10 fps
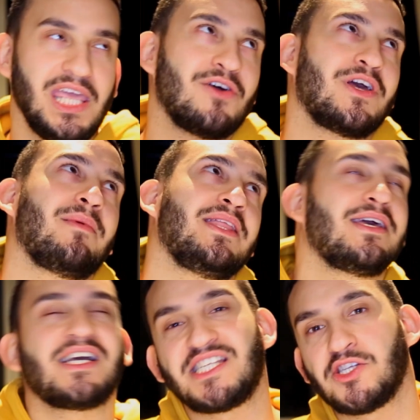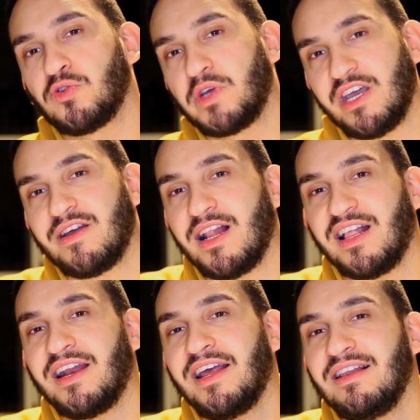Y obviamente que se suscriban al
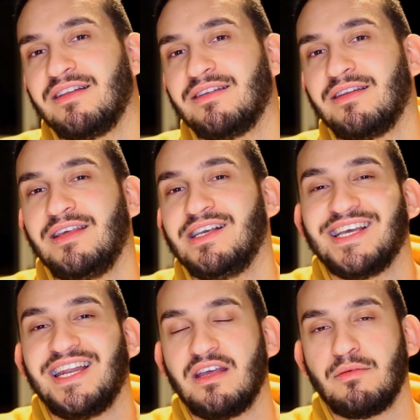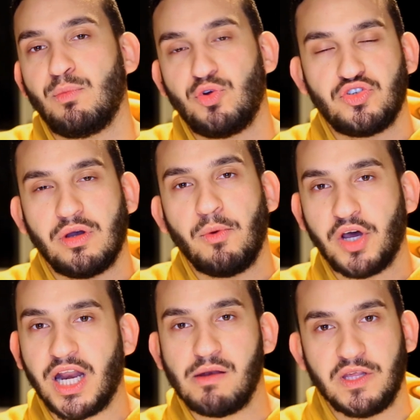canal y que le den mucho
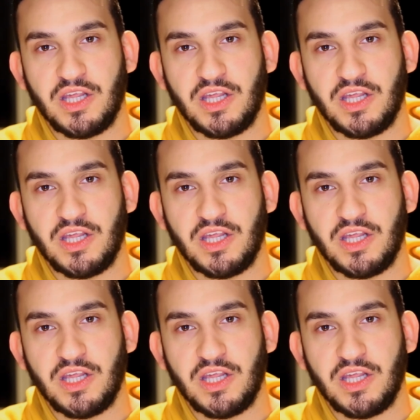amor al